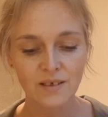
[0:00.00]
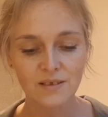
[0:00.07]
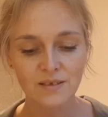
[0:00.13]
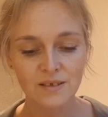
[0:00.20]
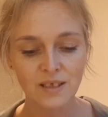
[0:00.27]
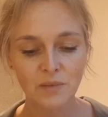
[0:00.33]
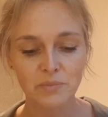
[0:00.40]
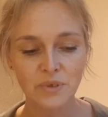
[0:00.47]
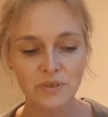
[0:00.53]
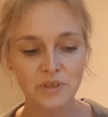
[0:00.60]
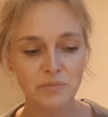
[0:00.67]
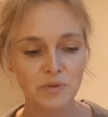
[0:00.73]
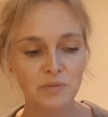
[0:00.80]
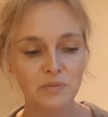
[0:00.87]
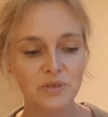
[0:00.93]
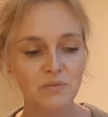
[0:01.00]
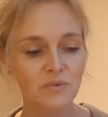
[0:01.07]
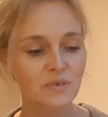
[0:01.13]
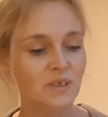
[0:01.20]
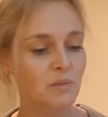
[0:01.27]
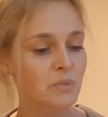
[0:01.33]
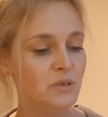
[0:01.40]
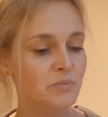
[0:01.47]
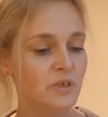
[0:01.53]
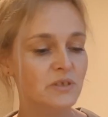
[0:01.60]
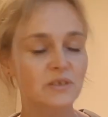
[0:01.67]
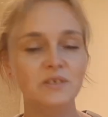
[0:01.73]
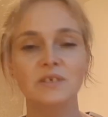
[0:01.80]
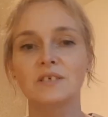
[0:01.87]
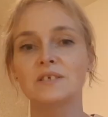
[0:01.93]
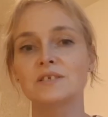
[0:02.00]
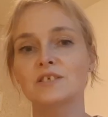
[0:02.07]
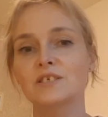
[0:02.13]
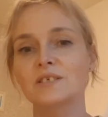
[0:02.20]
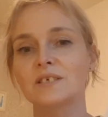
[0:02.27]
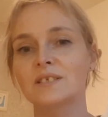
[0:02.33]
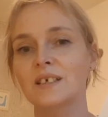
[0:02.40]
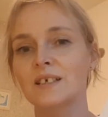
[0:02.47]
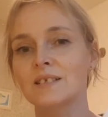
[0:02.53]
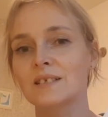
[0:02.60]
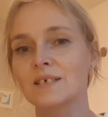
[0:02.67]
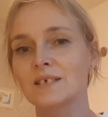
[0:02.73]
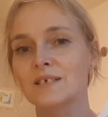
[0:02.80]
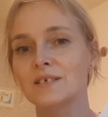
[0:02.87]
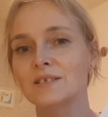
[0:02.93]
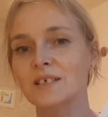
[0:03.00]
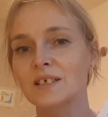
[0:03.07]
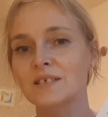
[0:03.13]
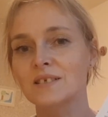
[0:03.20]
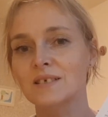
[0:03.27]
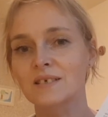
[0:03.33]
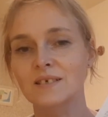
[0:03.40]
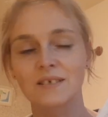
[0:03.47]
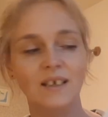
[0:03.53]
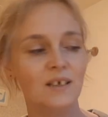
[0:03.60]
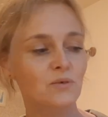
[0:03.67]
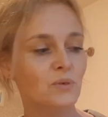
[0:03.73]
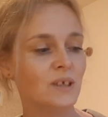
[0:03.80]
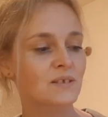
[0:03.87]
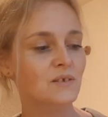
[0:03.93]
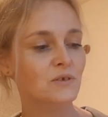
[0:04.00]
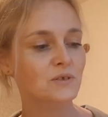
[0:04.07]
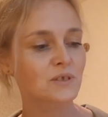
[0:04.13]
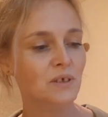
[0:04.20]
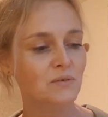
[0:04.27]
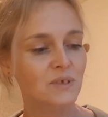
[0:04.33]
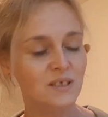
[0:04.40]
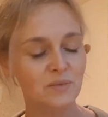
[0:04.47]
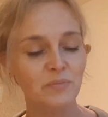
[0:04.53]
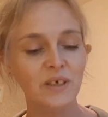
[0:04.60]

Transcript: nie, przez, nie bez przyczyny ten, ten akurat rozdział jest